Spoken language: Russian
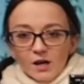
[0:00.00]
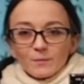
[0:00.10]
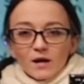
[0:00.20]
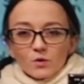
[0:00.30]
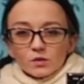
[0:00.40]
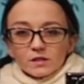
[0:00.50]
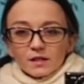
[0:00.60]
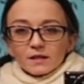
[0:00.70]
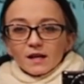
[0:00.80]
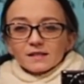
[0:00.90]
Как
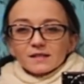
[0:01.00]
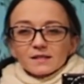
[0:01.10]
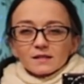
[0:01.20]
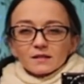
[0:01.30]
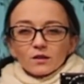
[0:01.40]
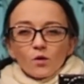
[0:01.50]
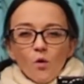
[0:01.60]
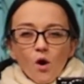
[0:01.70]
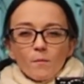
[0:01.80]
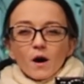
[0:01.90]
бороться, да, с э,
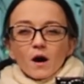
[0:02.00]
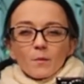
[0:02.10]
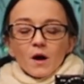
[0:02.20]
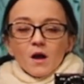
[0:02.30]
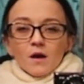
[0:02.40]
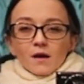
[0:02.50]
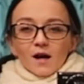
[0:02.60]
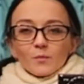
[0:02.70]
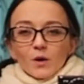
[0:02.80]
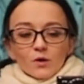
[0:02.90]
ломом,
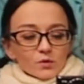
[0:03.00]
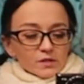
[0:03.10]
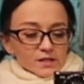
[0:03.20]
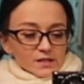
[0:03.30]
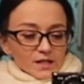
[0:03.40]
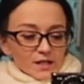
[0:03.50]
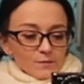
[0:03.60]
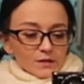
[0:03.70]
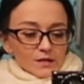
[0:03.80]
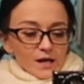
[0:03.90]
как бороться с
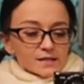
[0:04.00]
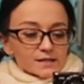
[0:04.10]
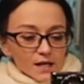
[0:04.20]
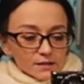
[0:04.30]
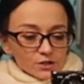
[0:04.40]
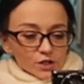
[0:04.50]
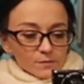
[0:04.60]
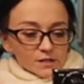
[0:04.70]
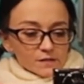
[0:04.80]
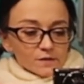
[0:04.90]
какими-то
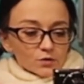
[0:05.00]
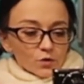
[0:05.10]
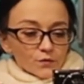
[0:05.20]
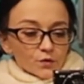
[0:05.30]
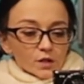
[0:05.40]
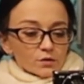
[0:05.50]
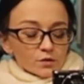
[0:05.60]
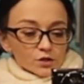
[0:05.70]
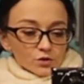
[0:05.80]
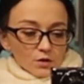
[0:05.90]
остаточками цветов, но
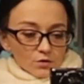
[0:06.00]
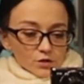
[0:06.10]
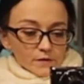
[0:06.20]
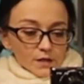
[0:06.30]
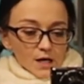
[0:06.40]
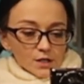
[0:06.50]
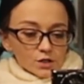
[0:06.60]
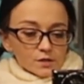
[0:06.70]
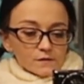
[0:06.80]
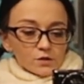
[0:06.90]
которые еще хорошего
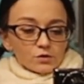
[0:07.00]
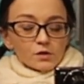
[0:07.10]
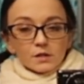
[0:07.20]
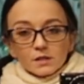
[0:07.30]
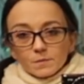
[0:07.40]
качества, еще их не